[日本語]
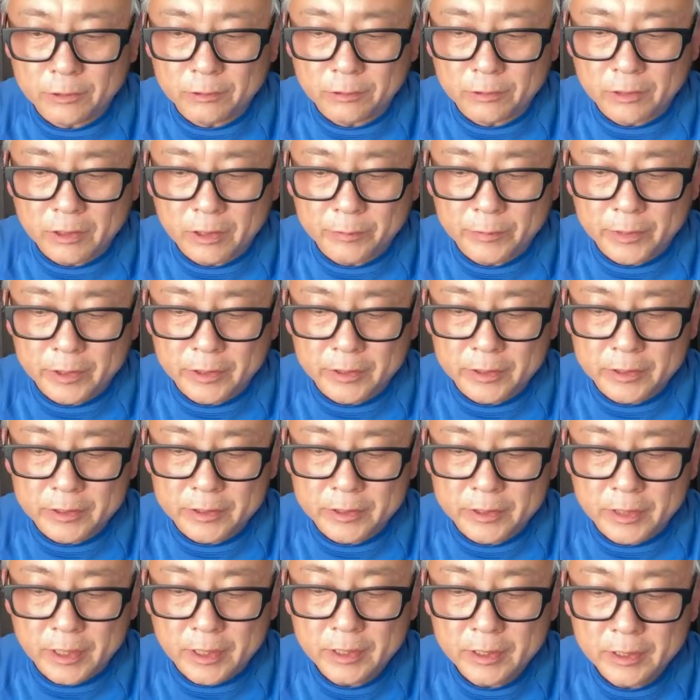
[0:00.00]
カメラで
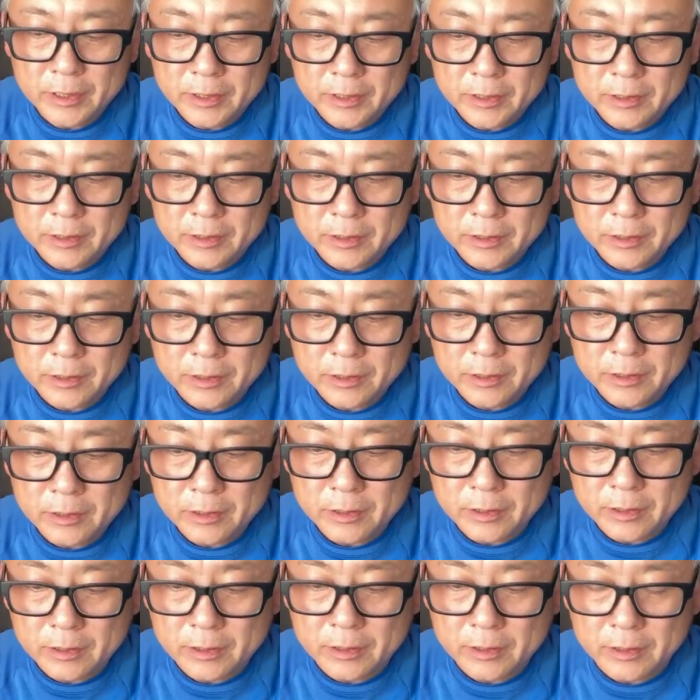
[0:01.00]
すね。
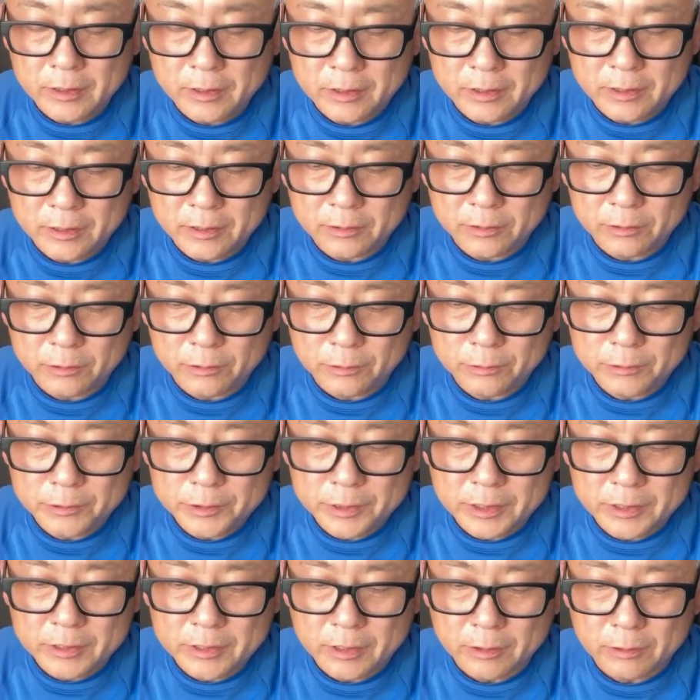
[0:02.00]
えー、っと、うー
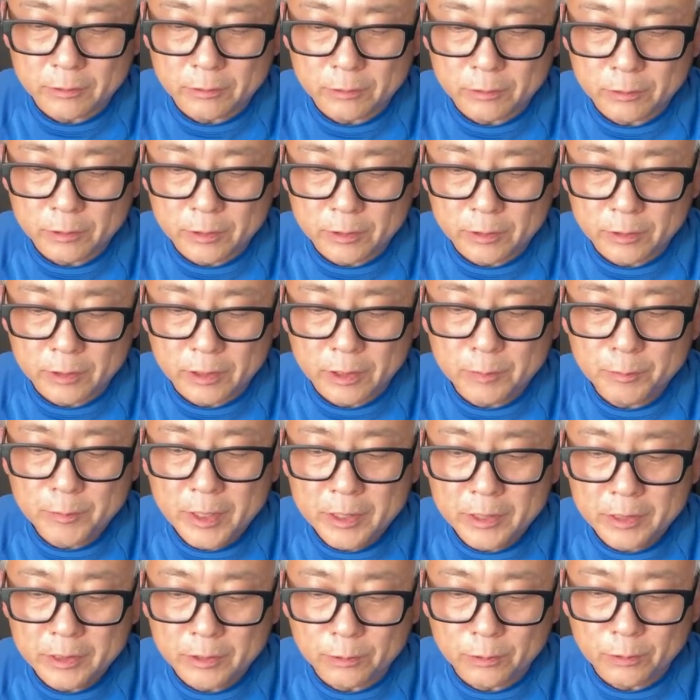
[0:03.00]
ちゃんさん、これ2
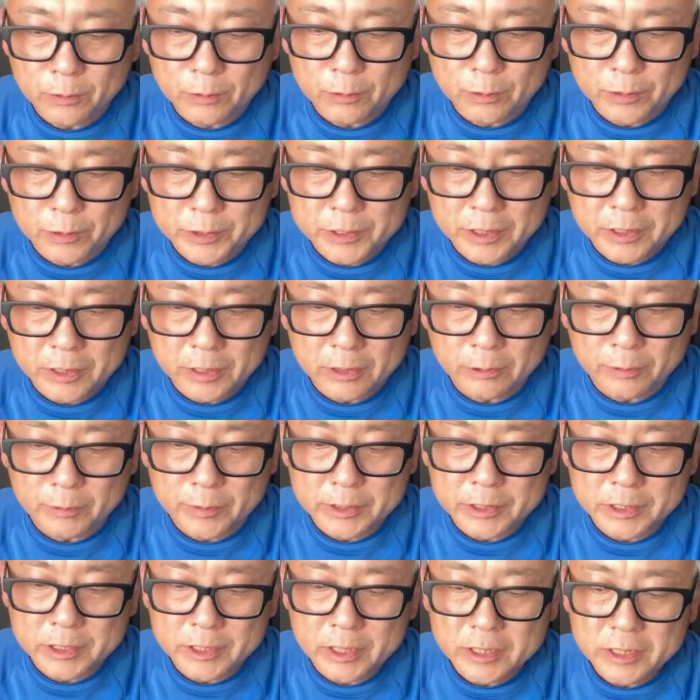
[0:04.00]
枚投稿してきており
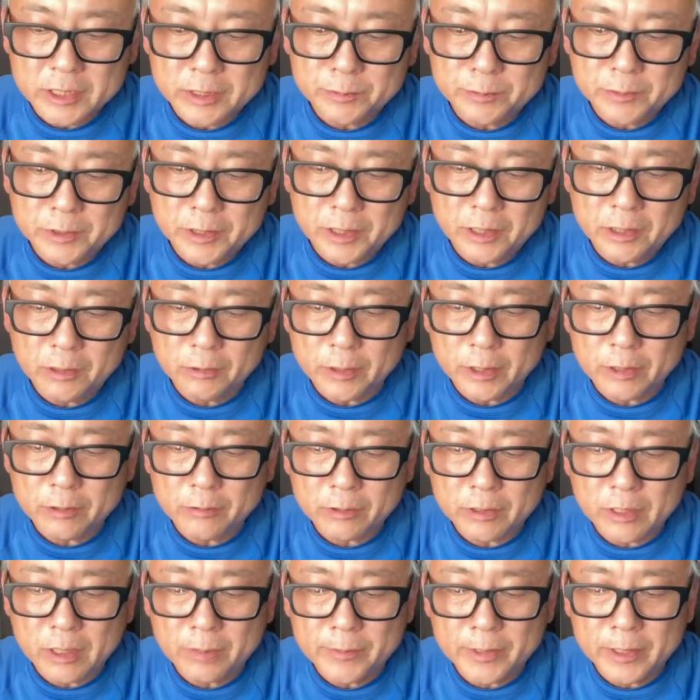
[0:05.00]
ます。久しぶりに俺
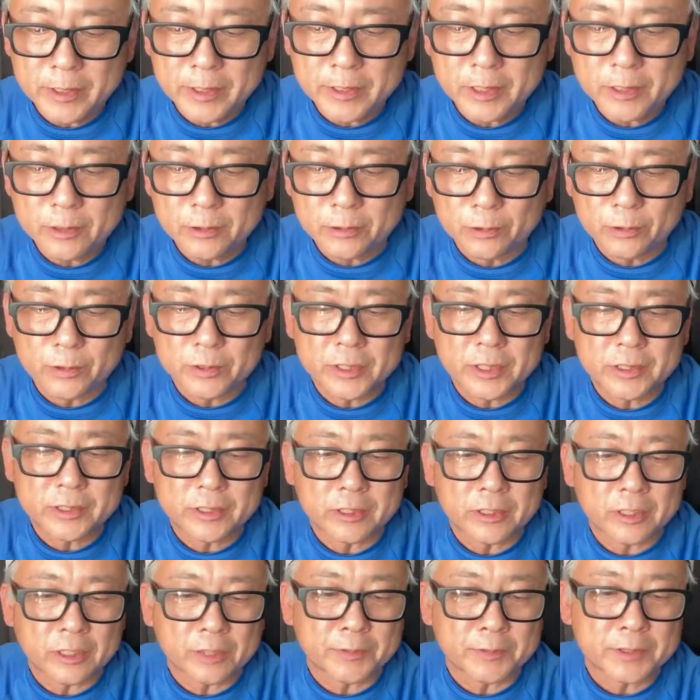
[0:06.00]
のカメラに投稿させ
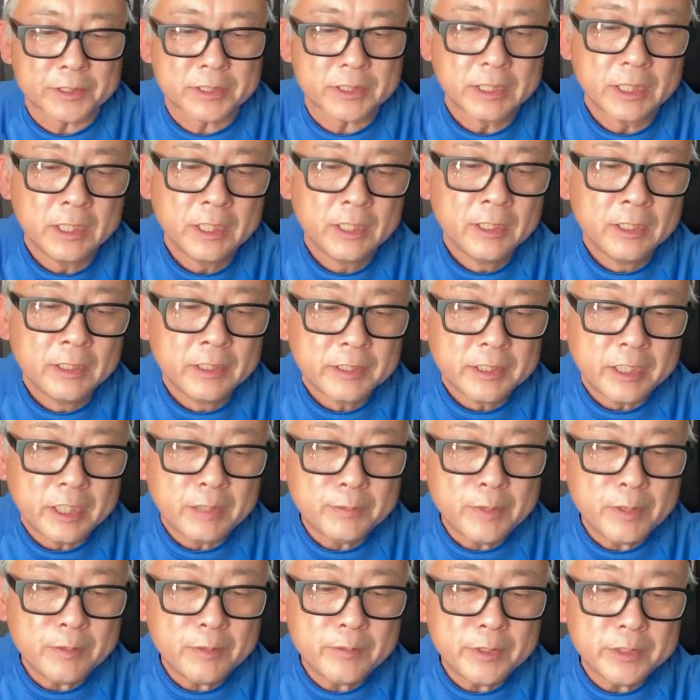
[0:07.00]
ていただきます。
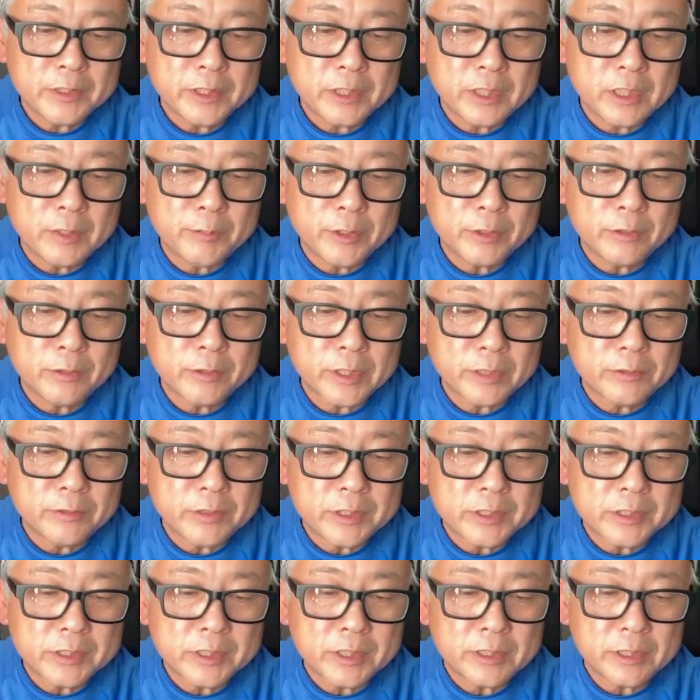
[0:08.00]
今までにミノルタの
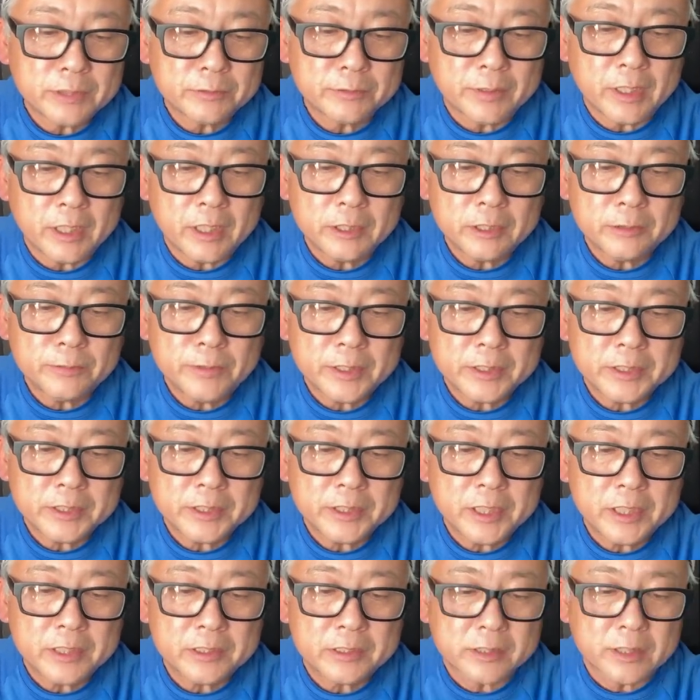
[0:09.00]
一眼レフは
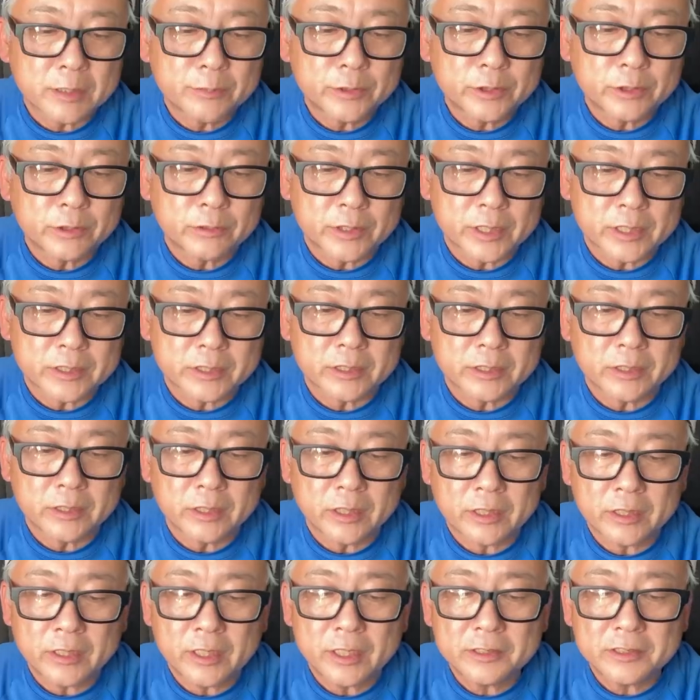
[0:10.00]
アルファシリーズしか持っておらず、
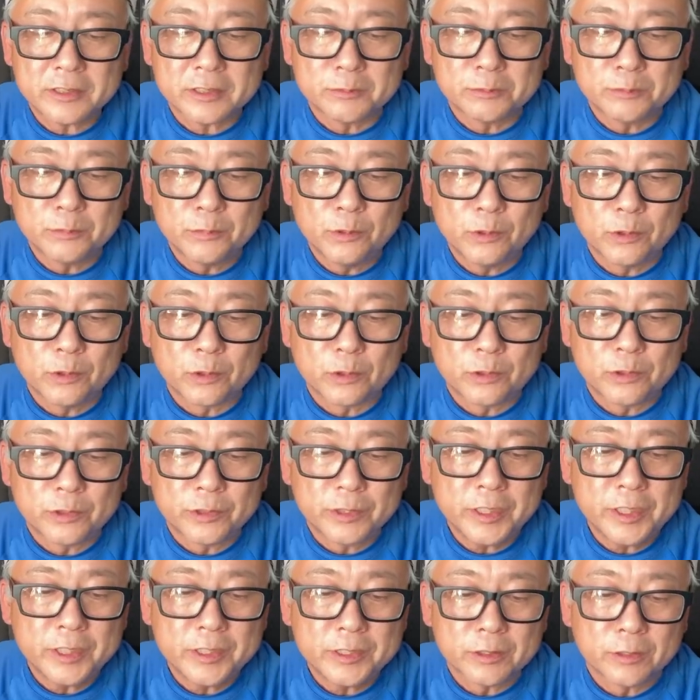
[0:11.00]
かつもうこ
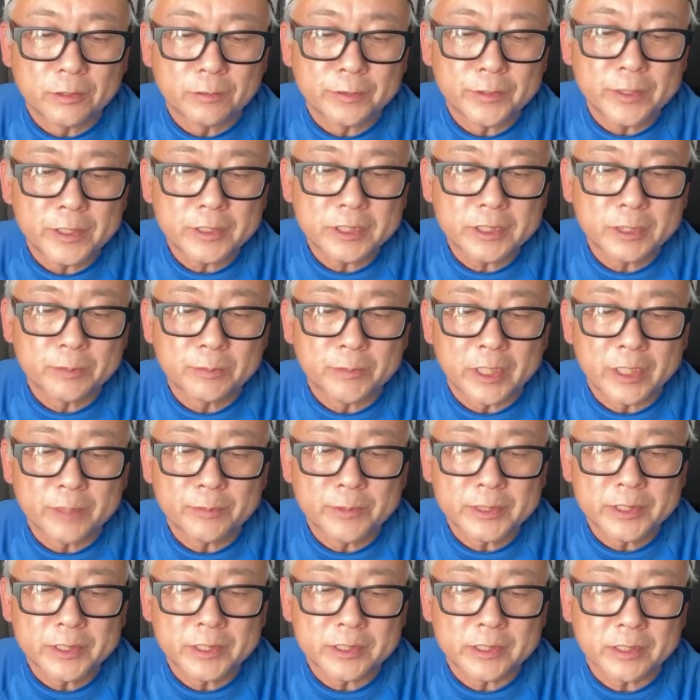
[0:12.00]
れ以上増やす気もあり
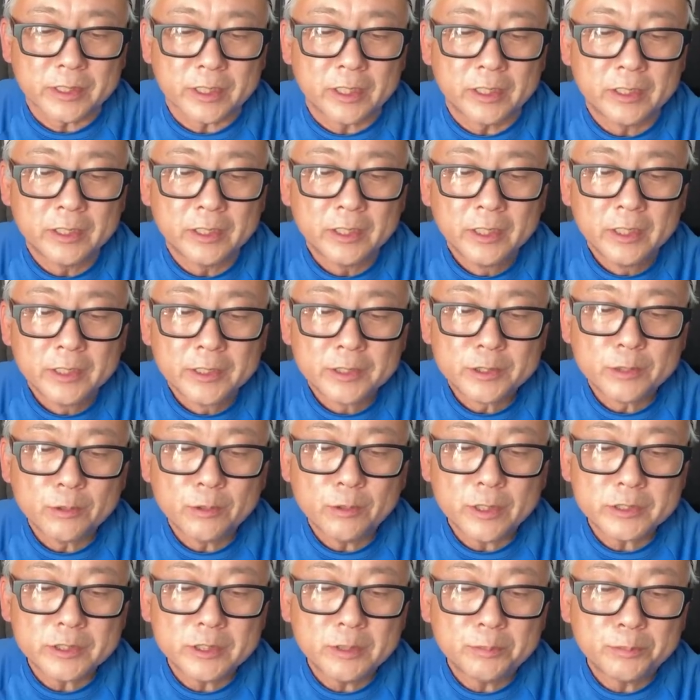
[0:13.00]
ませんでしたが、正
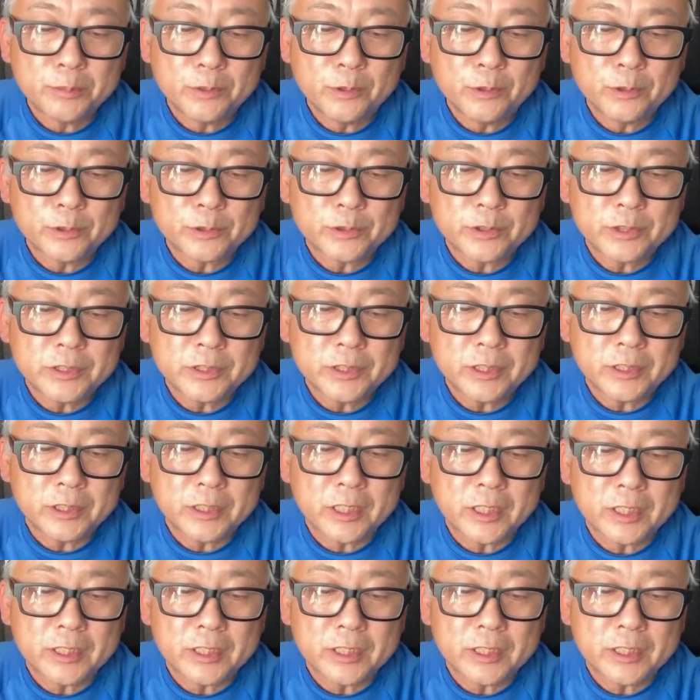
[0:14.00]
月にぼーっとしていて気が